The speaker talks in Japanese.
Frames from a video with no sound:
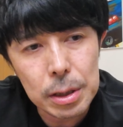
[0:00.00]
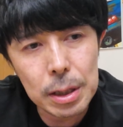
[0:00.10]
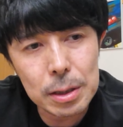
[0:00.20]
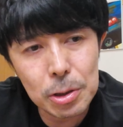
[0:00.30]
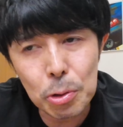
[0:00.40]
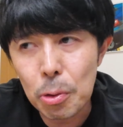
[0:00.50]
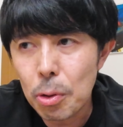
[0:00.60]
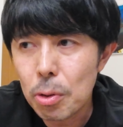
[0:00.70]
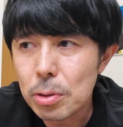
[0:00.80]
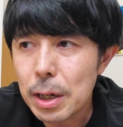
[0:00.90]
で、
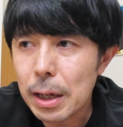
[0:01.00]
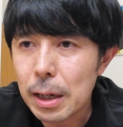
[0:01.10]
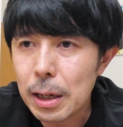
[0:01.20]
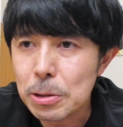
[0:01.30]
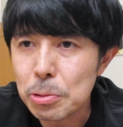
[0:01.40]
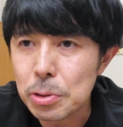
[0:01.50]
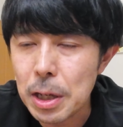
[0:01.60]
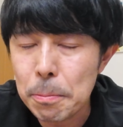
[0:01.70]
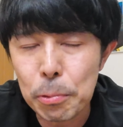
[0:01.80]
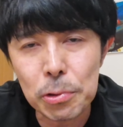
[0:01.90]
今日ぐらいから家族と
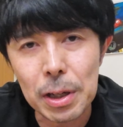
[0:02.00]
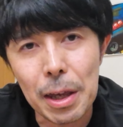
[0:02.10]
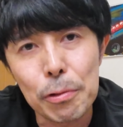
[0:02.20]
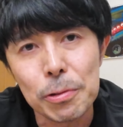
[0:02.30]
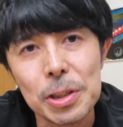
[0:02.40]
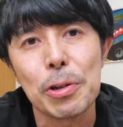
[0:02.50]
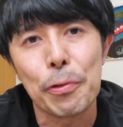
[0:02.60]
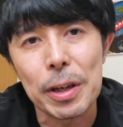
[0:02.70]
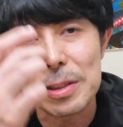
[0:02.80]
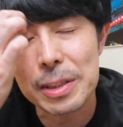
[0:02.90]
散歩の時は F2 の
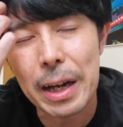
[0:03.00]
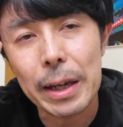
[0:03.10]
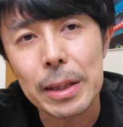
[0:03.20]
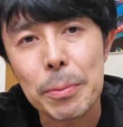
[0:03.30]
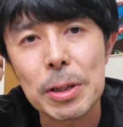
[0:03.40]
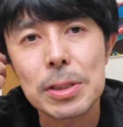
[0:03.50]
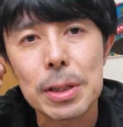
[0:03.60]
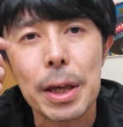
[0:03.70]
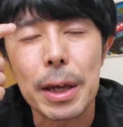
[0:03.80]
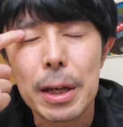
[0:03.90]
フェーズに入ってまし
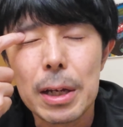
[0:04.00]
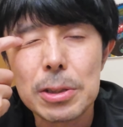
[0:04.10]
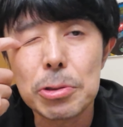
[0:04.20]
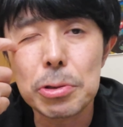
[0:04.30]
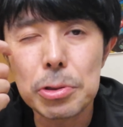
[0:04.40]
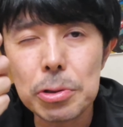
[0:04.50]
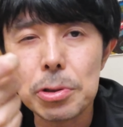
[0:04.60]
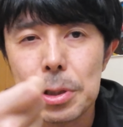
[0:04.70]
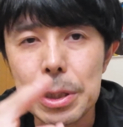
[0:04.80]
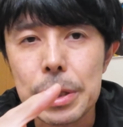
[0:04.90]
て、徐々に
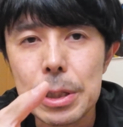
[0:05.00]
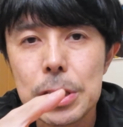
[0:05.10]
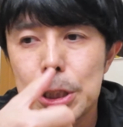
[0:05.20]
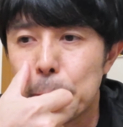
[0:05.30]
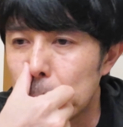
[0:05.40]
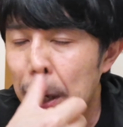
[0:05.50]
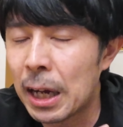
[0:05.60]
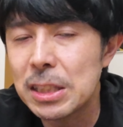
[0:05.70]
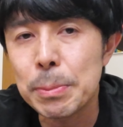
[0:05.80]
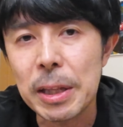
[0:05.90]
徐々に絞り
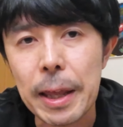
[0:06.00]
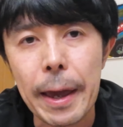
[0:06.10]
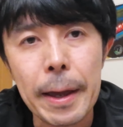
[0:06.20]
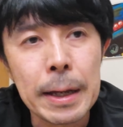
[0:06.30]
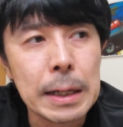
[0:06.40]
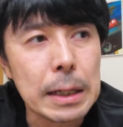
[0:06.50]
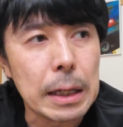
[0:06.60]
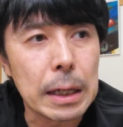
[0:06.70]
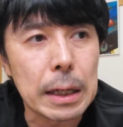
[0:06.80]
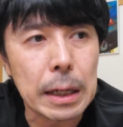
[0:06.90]
始めて、
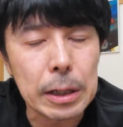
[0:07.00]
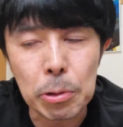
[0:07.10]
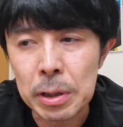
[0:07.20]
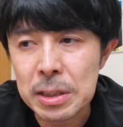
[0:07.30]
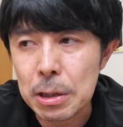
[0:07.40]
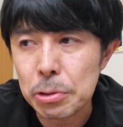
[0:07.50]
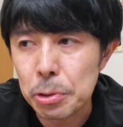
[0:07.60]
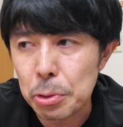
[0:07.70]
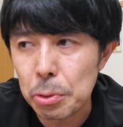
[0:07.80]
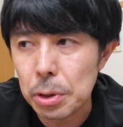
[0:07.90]
えー、いろんな作
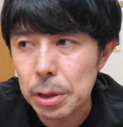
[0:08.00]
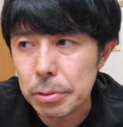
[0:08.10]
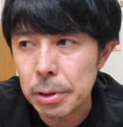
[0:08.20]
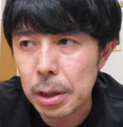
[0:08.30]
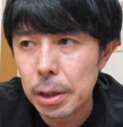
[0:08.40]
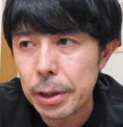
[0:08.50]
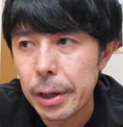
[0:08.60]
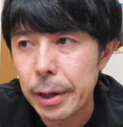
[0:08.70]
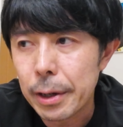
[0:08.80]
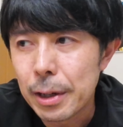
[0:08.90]
品を撮っていく中
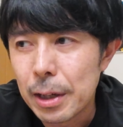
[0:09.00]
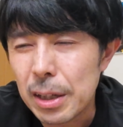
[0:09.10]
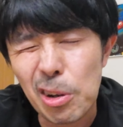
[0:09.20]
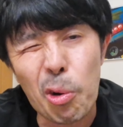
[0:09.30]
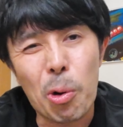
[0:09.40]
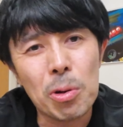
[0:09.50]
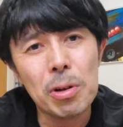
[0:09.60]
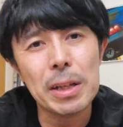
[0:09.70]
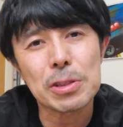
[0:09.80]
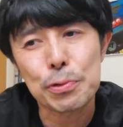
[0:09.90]
で、いや、こ
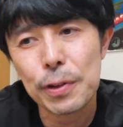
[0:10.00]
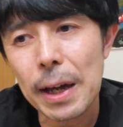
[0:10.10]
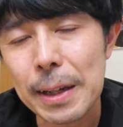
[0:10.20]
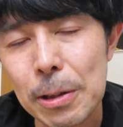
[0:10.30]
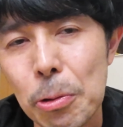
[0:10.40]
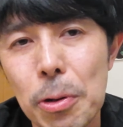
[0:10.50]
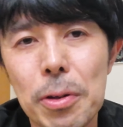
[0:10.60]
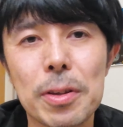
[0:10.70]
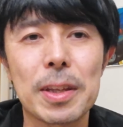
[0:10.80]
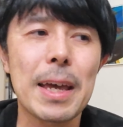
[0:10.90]
のレンズ深いなと。
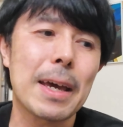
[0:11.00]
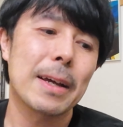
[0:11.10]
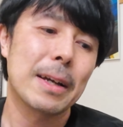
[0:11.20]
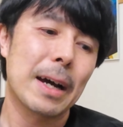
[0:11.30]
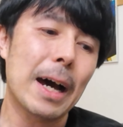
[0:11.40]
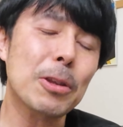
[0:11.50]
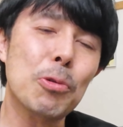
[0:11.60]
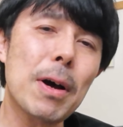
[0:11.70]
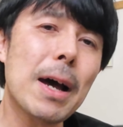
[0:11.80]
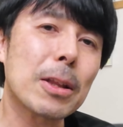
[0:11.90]
で、あ
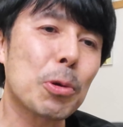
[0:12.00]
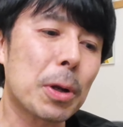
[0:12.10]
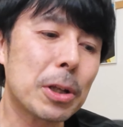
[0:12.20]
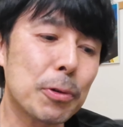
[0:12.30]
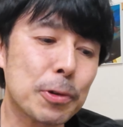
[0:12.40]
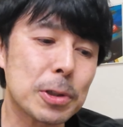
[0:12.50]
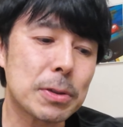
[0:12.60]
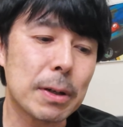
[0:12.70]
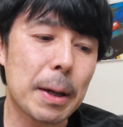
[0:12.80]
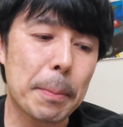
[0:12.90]
とはトレードオフとし
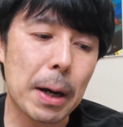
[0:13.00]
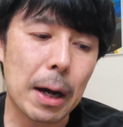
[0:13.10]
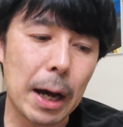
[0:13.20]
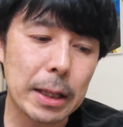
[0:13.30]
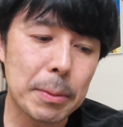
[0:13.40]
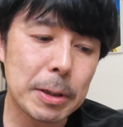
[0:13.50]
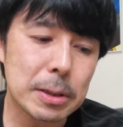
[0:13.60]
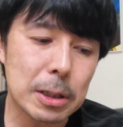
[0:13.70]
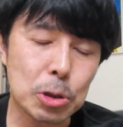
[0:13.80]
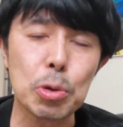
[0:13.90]
てはやっぱ当たり前で
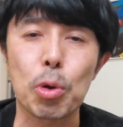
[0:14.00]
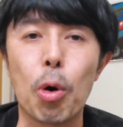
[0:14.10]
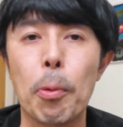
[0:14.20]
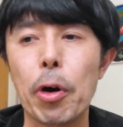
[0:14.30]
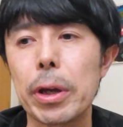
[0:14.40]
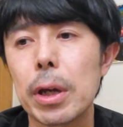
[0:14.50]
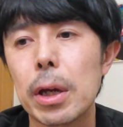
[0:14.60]
すが、ちょっと重い。